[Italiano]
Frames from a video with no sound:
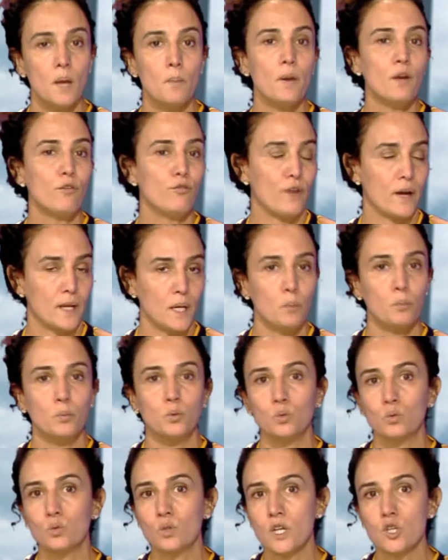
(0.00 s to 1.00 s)
per fare
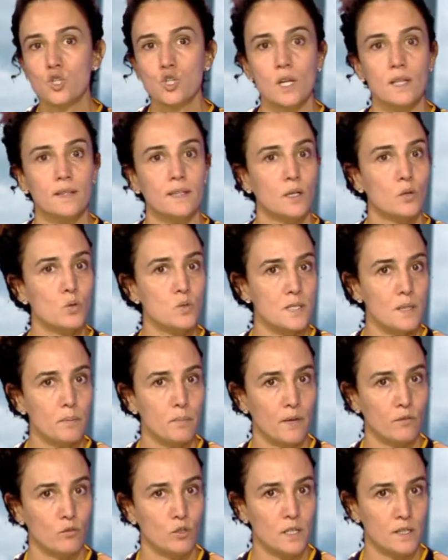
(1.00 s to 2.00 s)
appunto una scelta
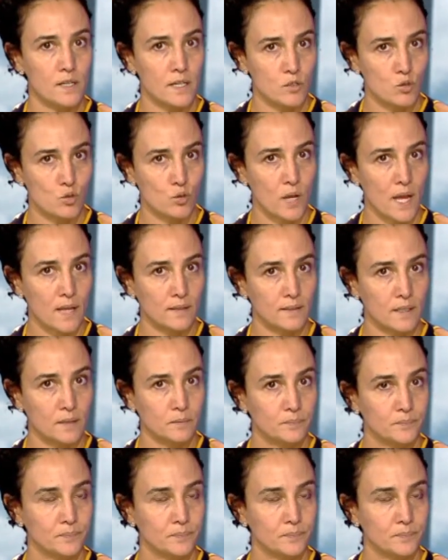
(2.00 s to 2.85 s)
consapevole e ragionata.